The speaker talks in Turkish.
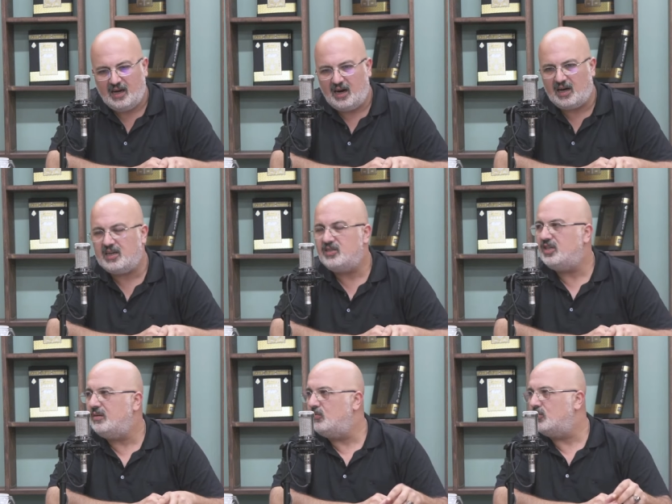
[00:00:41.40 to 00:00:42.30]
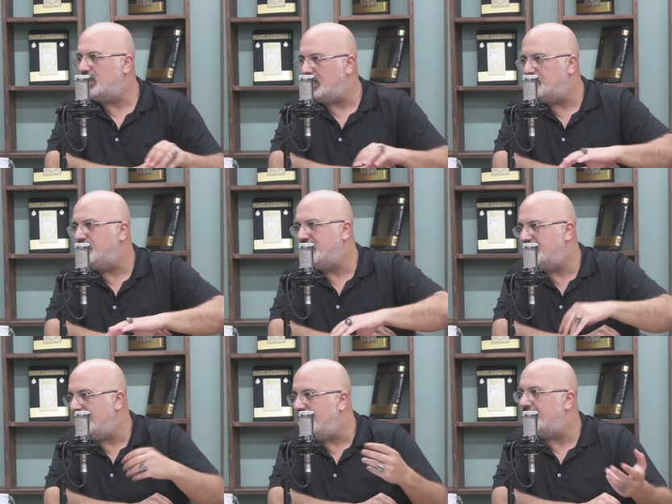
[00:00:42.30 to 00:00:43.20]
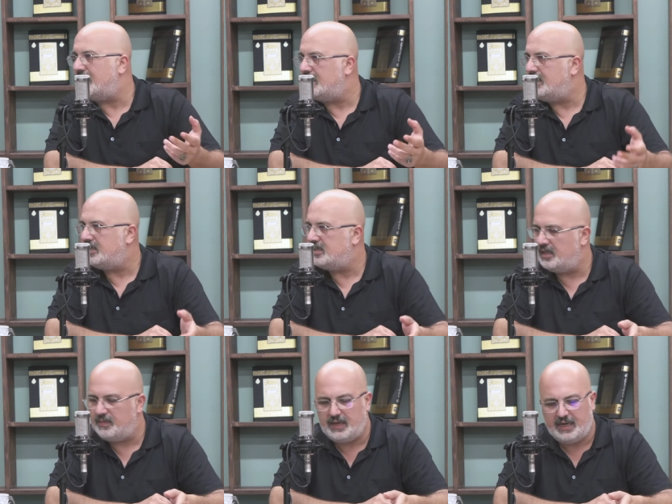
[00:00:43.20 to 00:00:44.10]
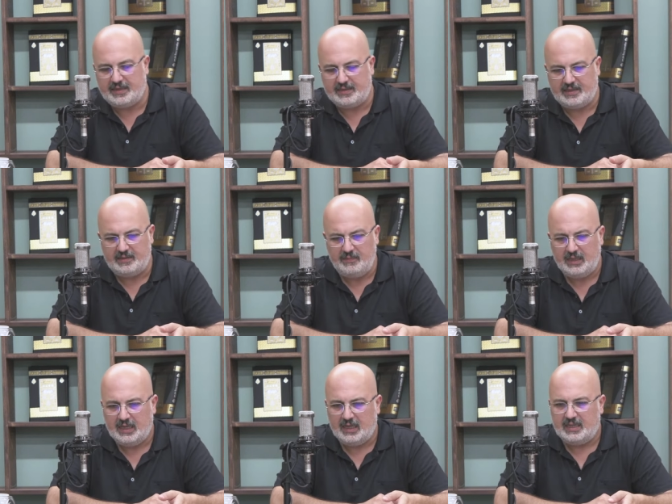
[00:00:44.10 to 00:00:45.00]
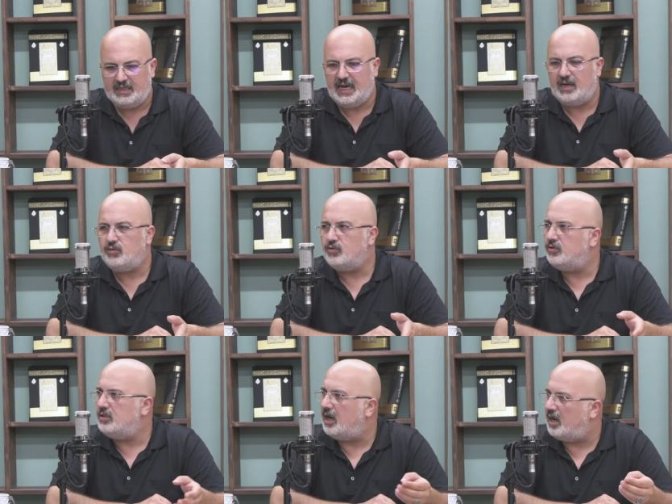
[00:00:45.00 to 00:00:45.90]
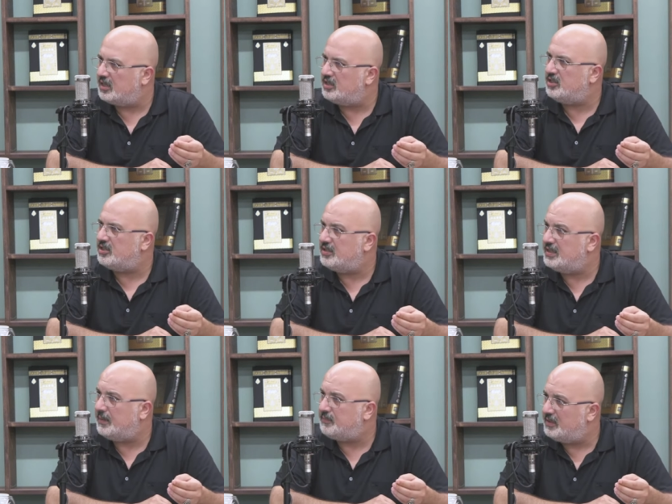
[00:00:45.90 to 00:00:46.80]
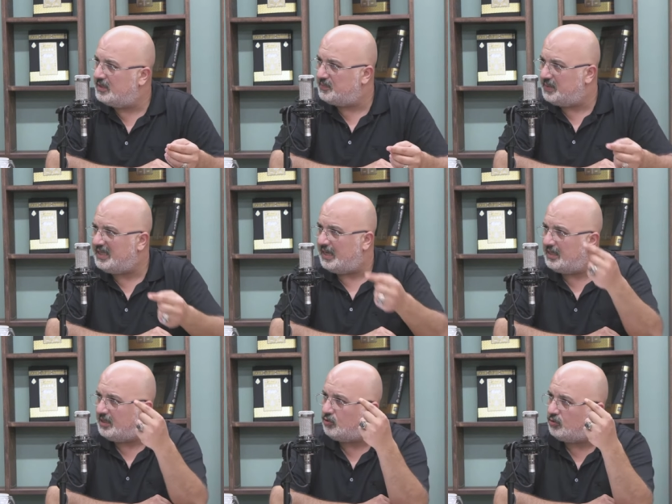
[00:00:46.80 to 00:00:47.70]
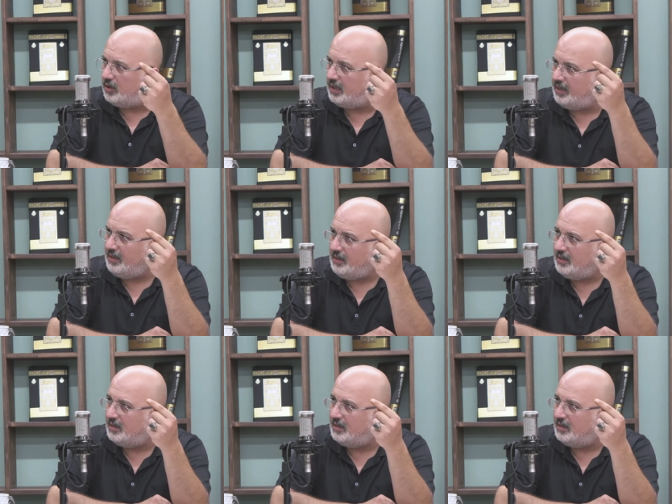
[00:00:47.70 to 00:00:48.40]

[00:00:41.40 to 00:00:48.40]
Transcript: aracıya muhtaç mıyız diyen arkadaşlara beyan ederim. Yeryüzünde aracısız yaptığınız bir taneyi söyleyin.